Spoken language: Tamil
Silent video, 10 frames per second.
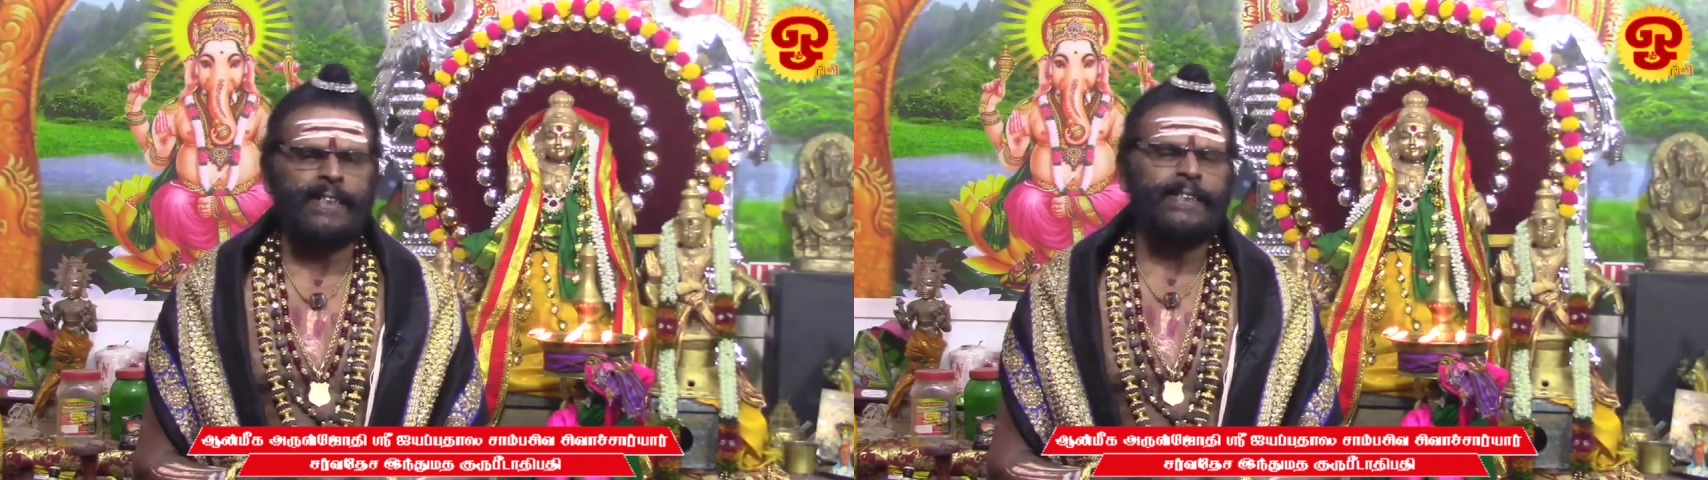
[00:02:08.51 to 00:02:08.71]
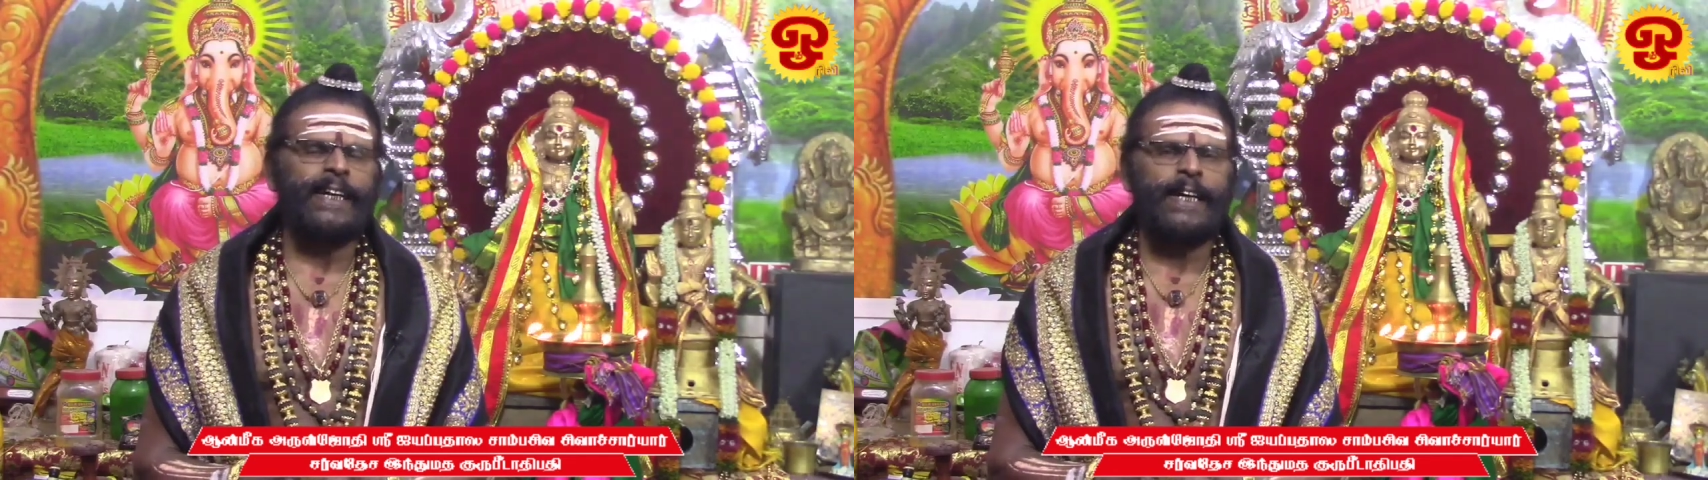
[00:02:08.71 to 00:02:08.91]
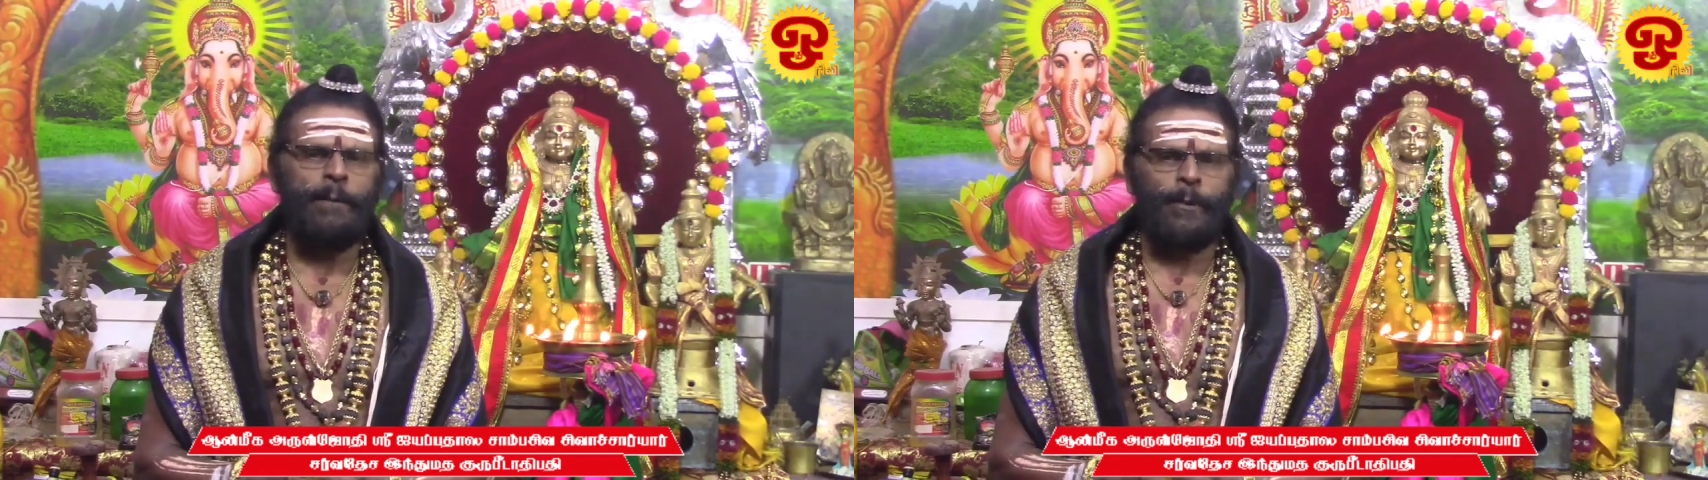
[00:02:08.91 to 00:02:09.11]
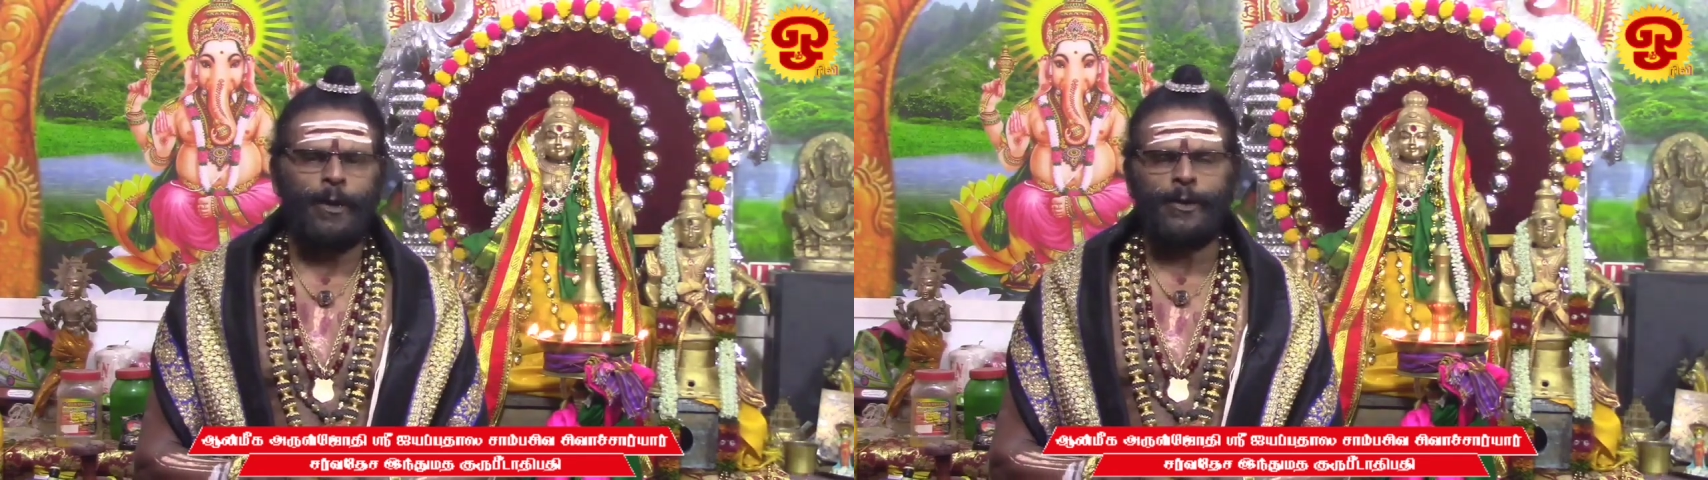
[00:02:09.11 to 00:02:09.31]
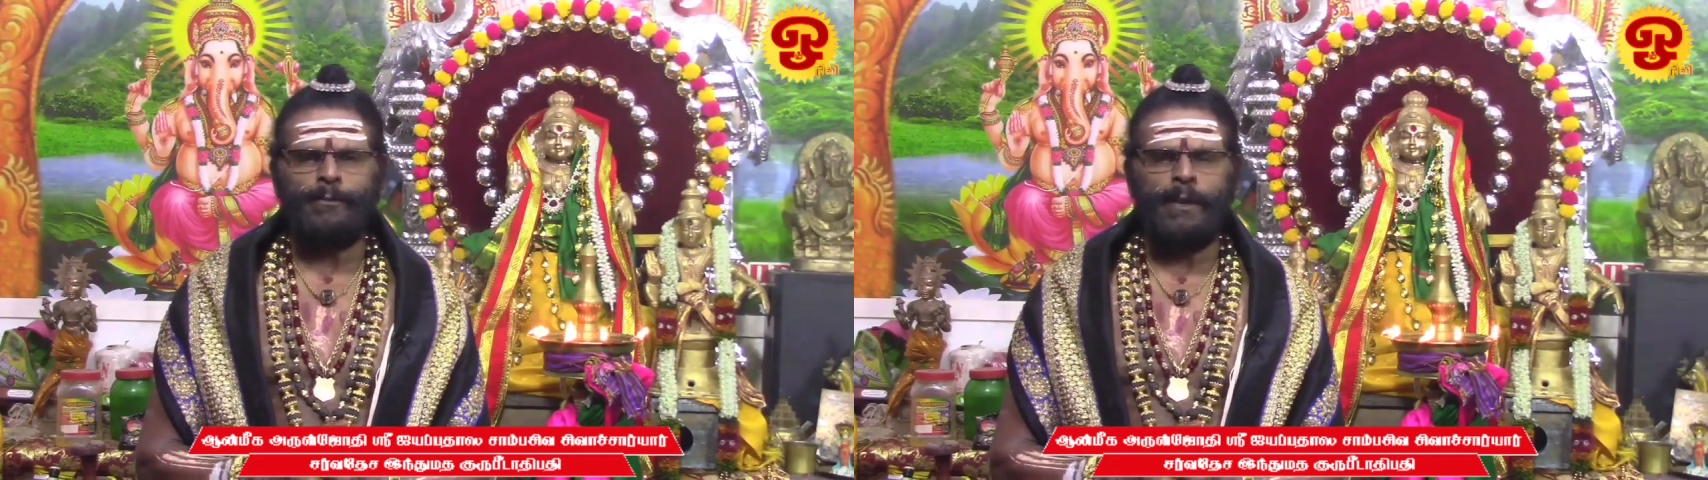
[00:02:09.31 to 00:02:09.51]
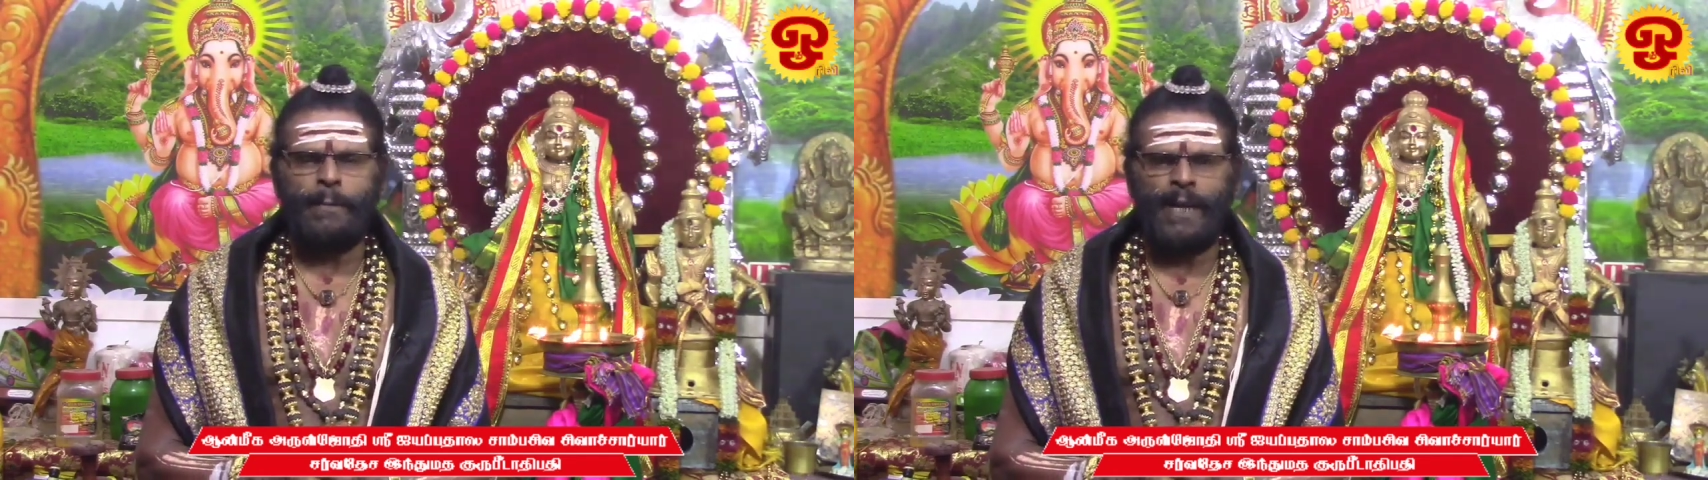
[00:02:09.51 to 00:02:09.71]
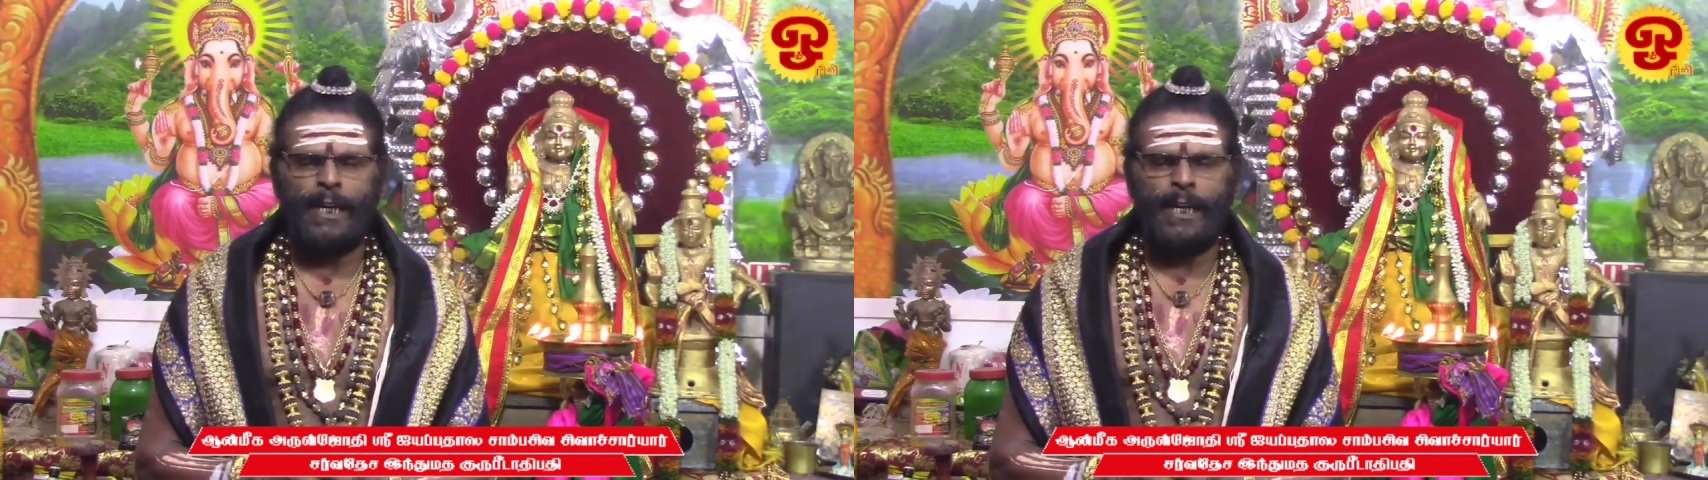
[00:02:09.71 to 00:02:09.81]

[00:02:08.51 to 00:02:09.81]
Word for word: இன்றைய பொழுதும் நம்